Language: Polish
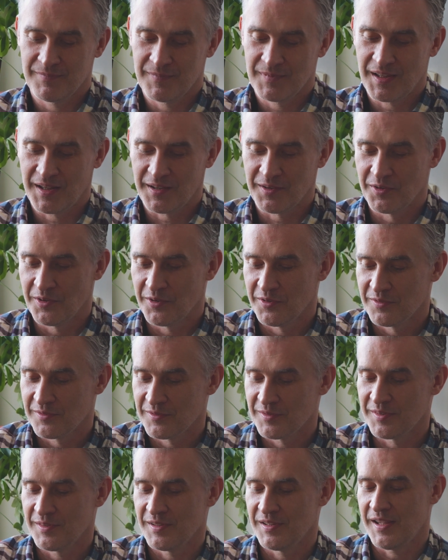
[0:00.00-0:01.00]
tego,
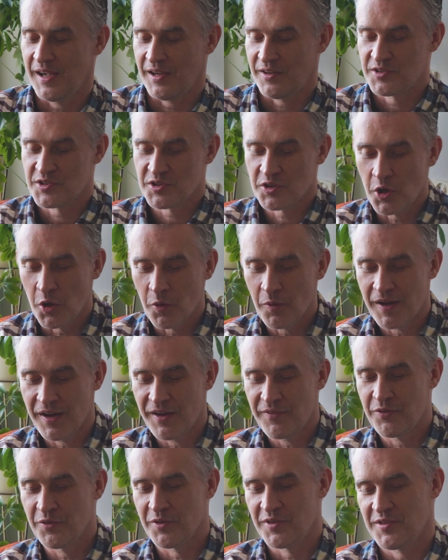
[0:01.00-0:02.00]
jak
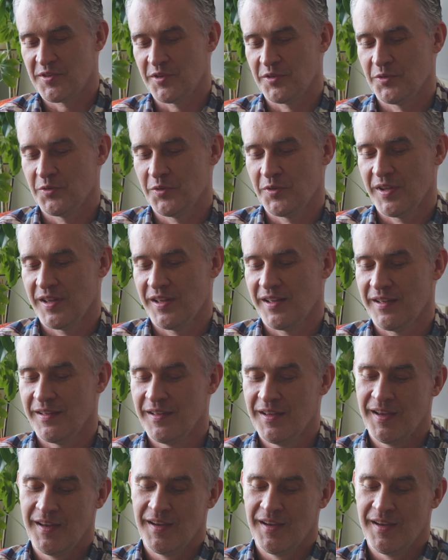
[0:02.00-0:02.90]
szkoła funkcjonuje,